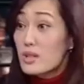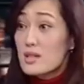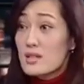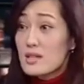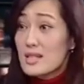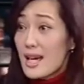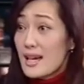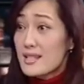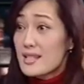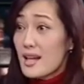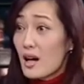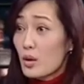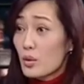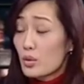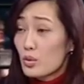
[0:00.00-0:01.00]
只是在
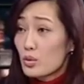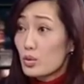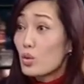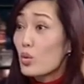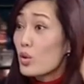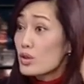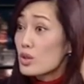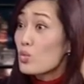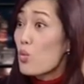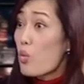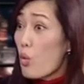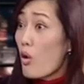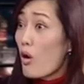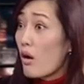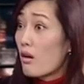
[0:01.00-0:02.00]
想，如果是
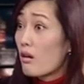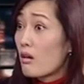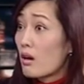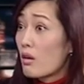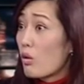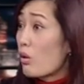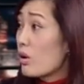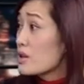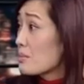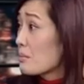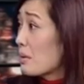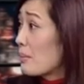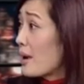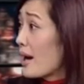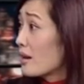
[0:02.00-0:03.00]
我，我会怎
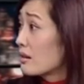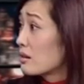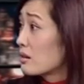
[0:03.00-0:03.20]
么办？